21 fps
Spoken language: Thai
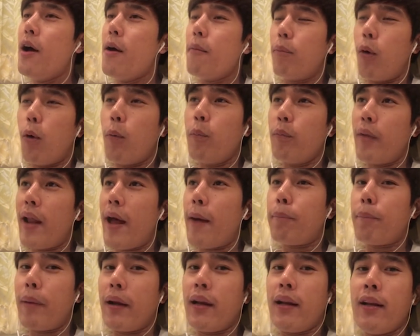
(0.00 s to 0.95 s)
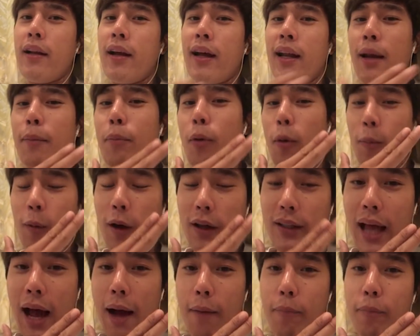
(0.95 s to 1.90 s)
ผมแรปไปเรื่อยแล้วผมก็
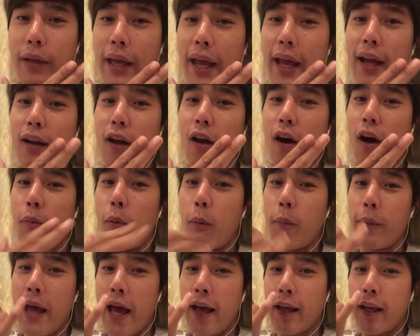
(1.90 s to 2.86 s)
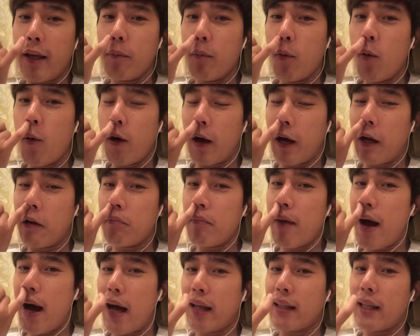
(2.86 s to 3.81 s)
ทำเก๊กรอผมแค่ขี้มูกขึ้น
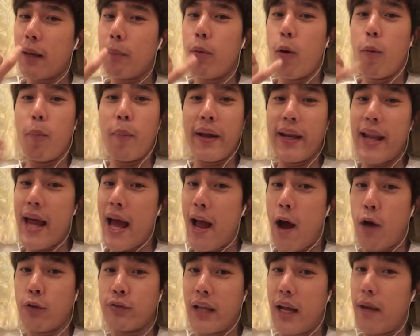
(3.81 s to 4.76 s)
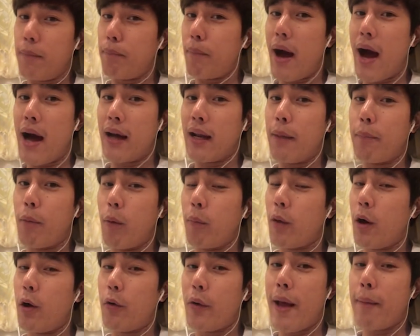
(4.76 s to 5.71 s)
มาแต่ผมไม่ได้เอาใส่ปากแล้วผม
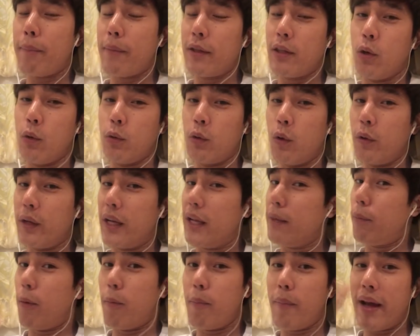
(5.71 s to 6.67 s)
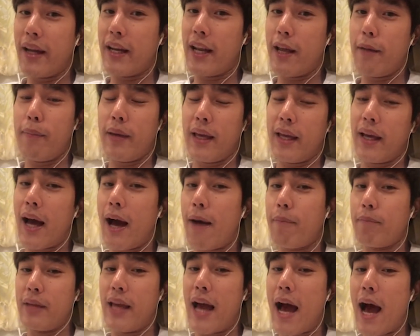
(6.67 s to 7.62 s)
ก็แรปมันอยู่ตรงนี้ผมไม่ได้มี
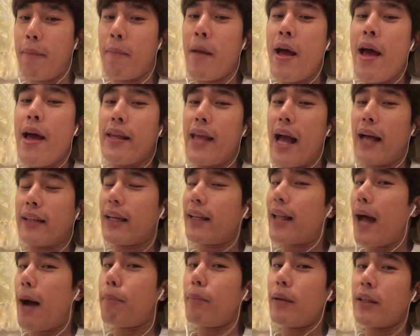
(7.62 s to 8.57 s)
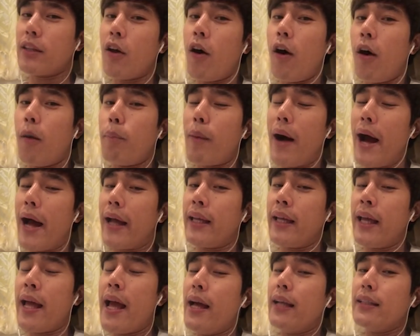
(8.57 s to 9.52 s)
คำหยาบอยากจะทำมันต่อไป
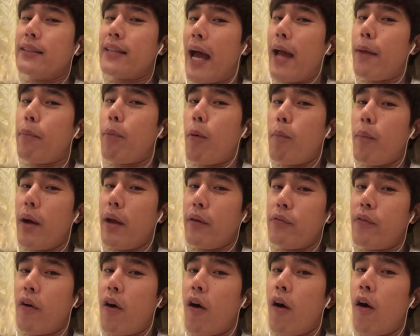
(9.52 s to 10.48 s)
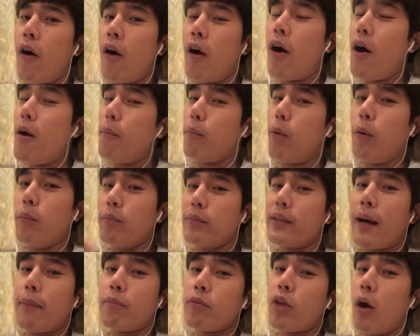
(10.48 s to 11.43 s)
ใจผมไม่ฟอผม
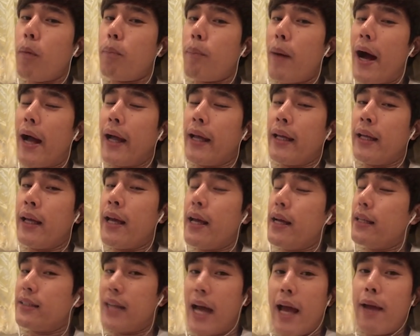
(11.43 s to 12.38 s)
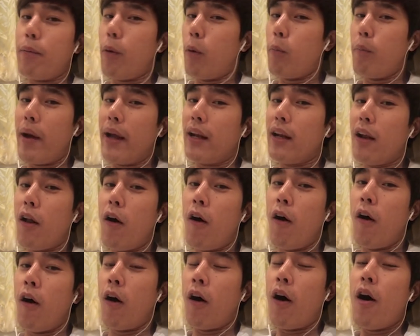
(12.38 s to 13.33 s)
ทำต่อไปใจผมไม่ล่
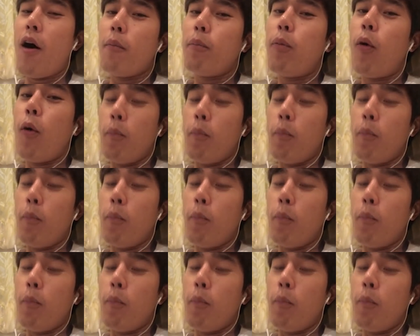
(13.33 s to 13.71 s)
อผม